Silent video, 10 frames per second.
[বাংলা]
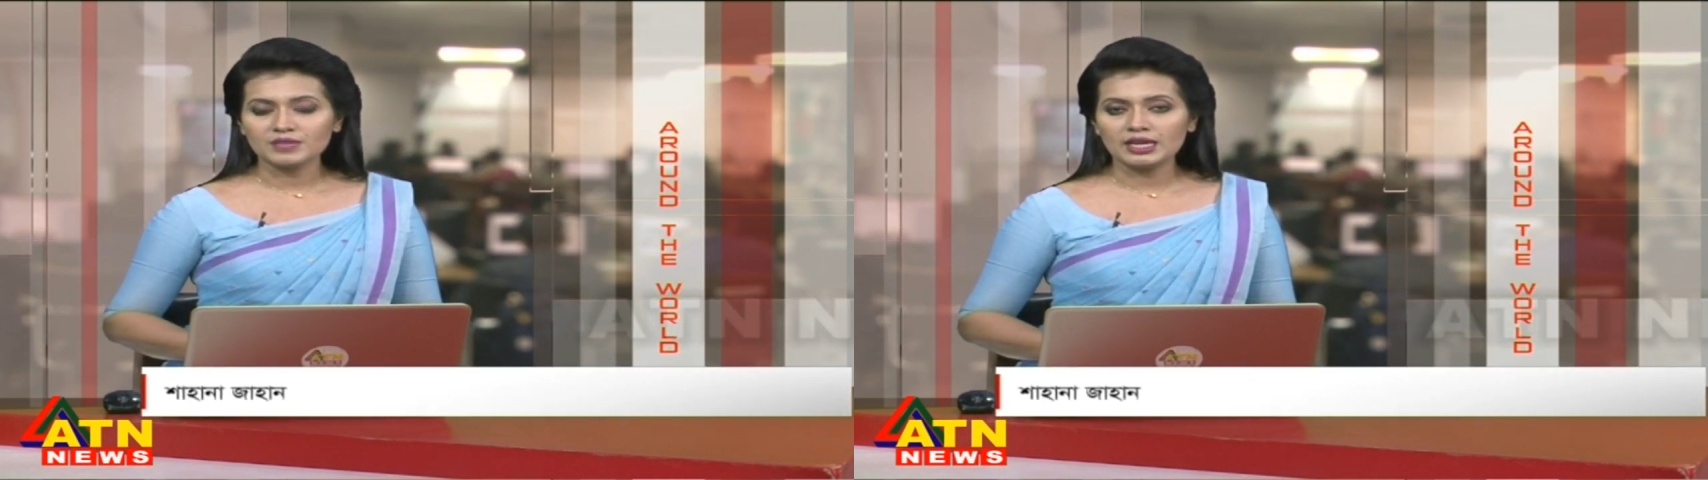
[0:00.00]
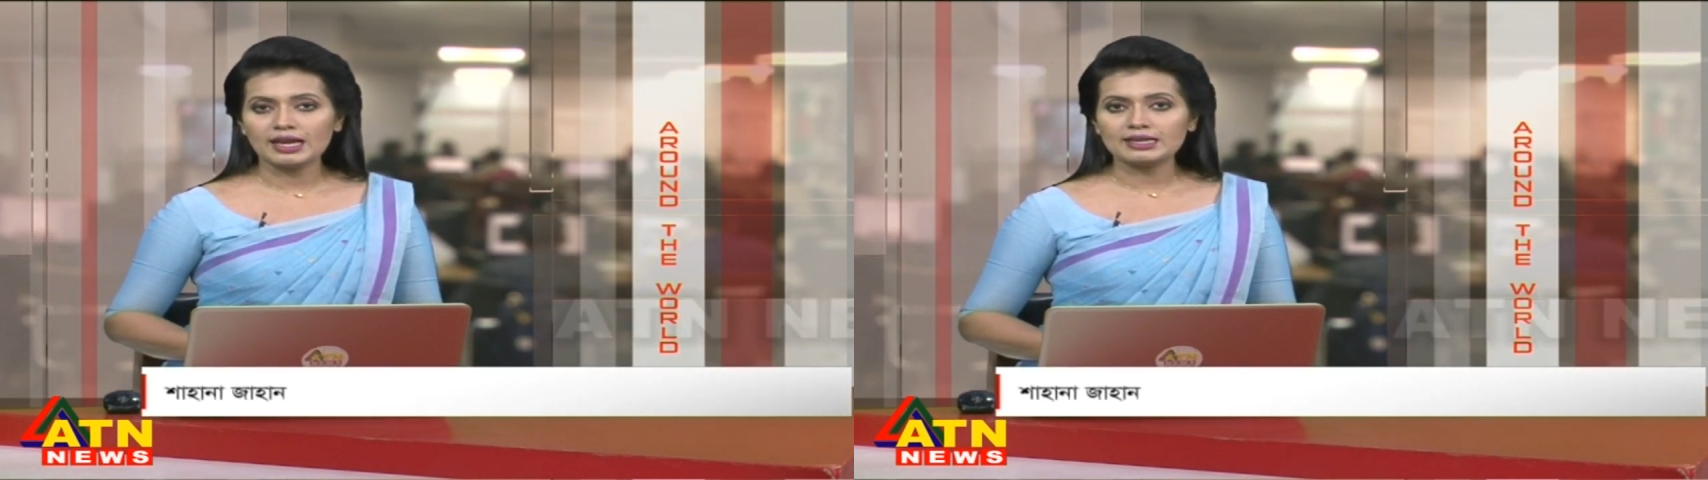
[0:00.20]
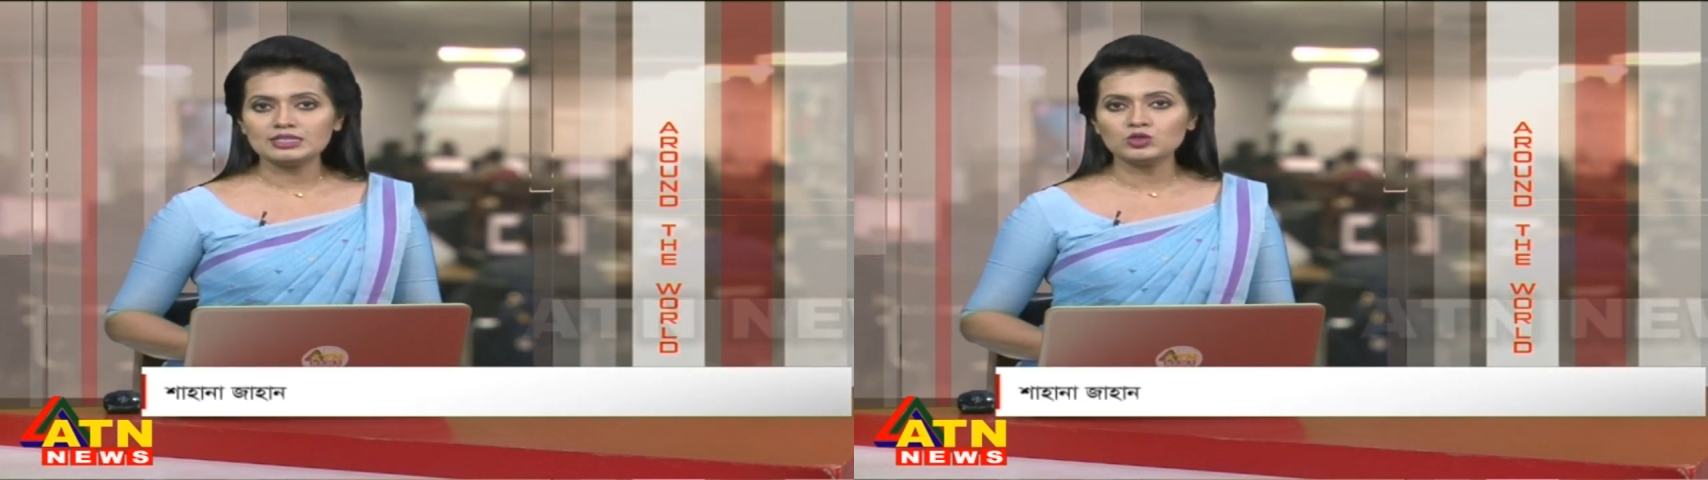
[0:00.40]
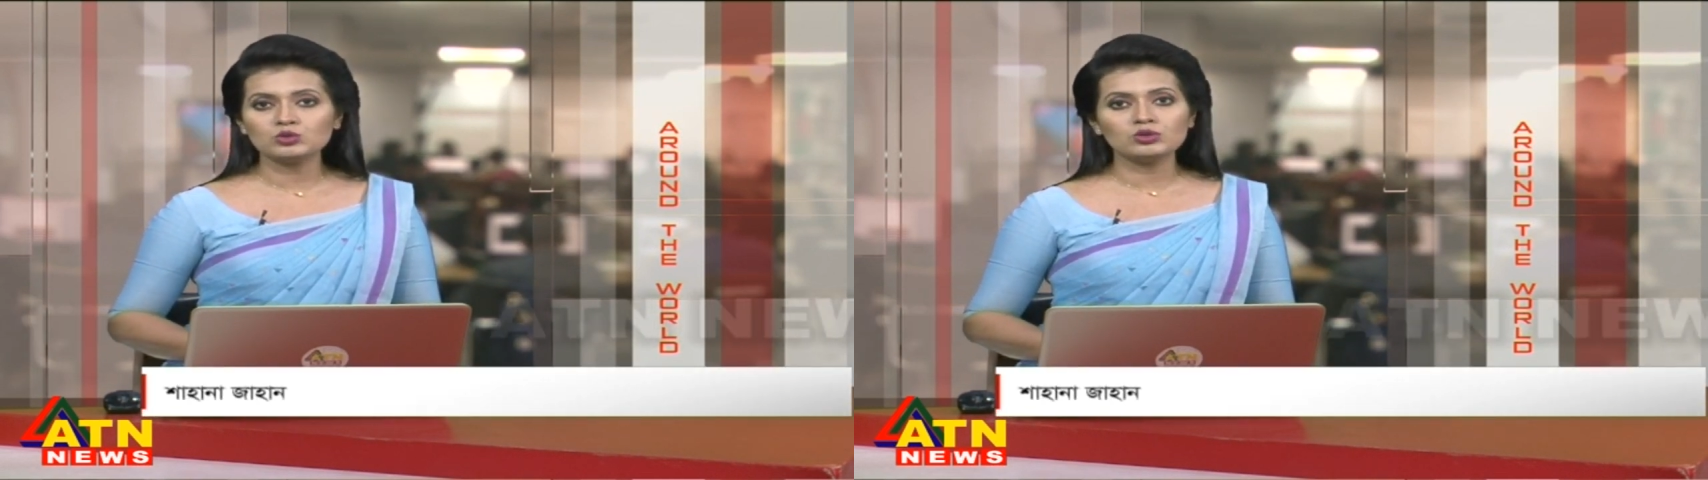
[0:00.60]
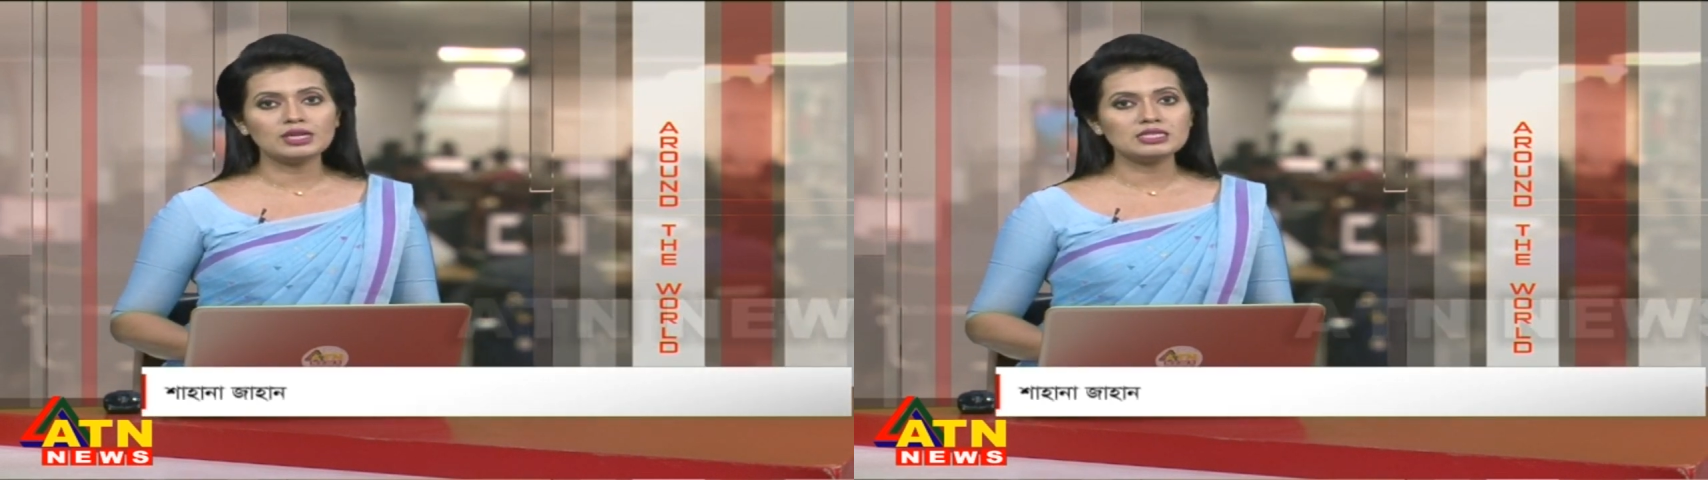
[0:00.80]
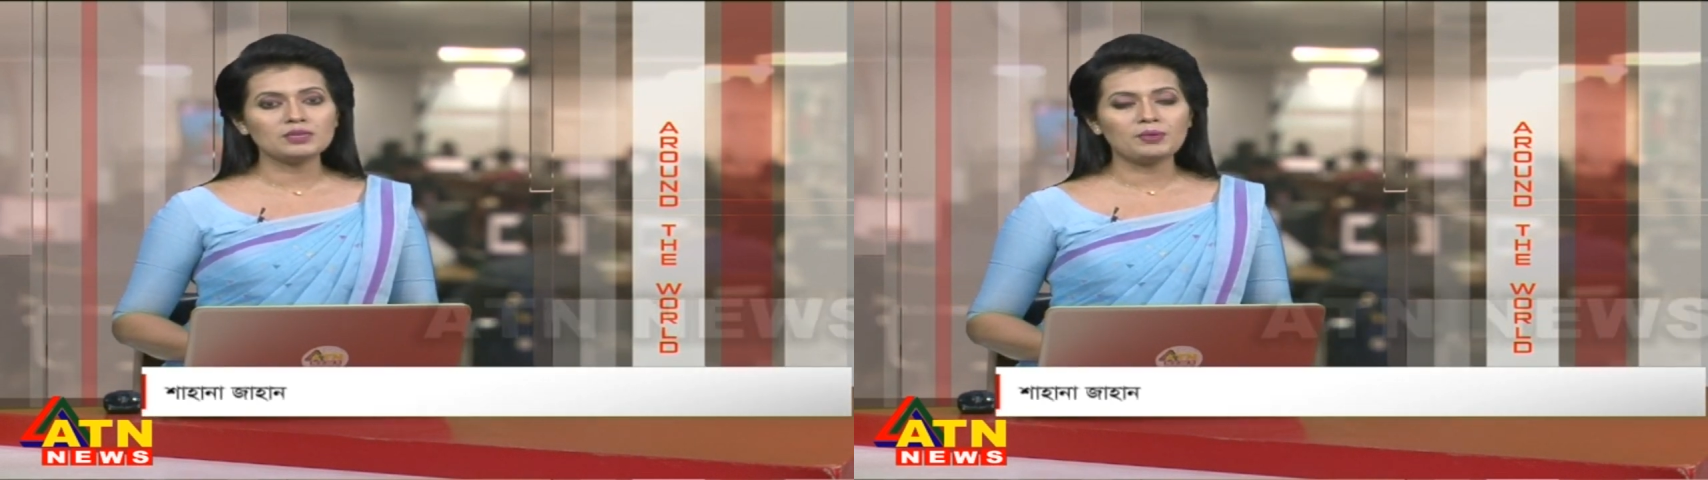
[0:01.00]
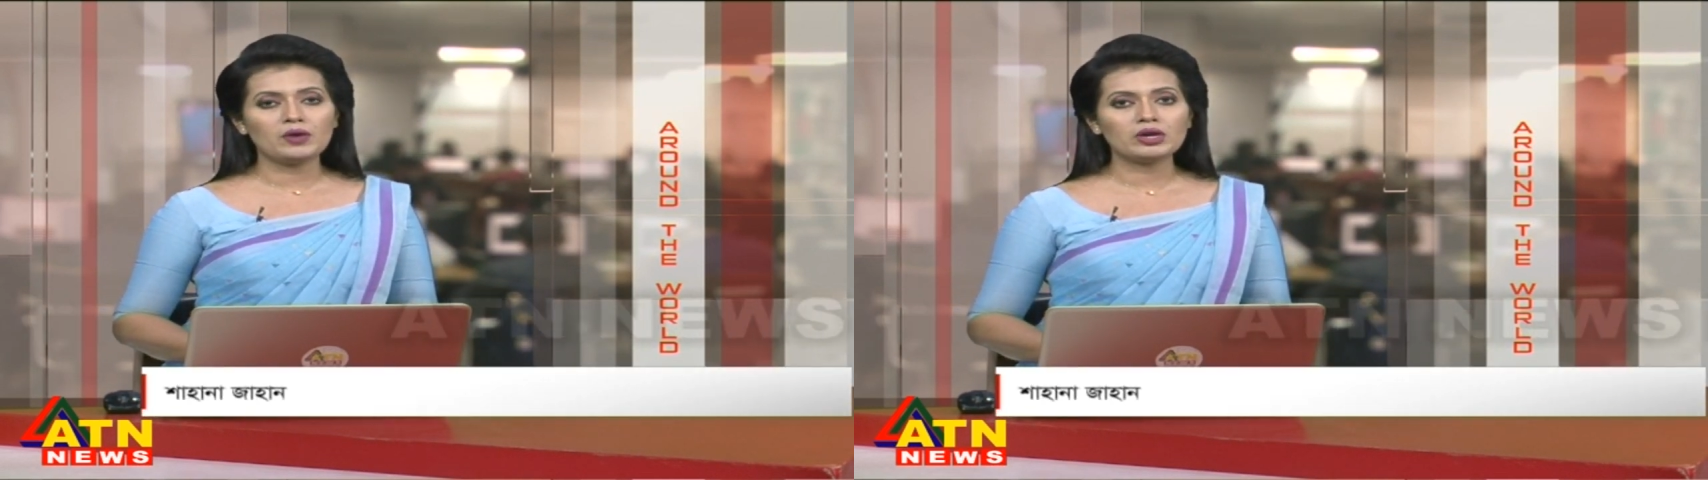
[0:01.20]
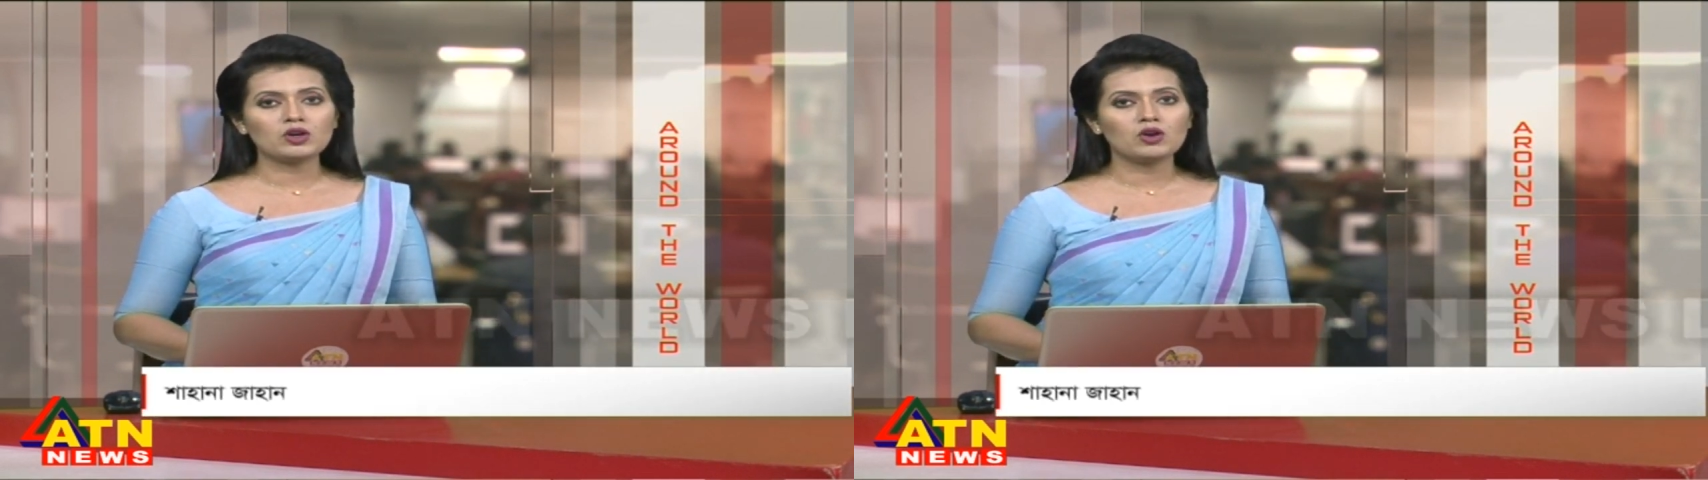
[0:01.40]
এর আগে যুক্তরাজ্যে
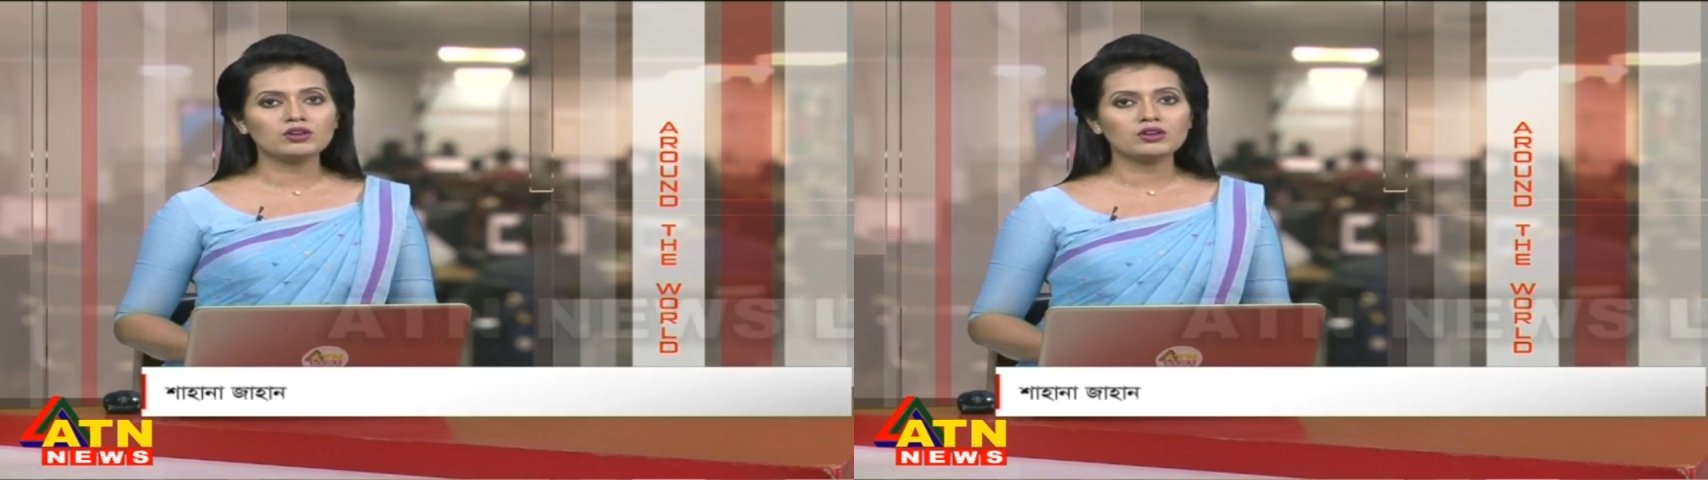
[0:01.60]
পাওয়া করোনা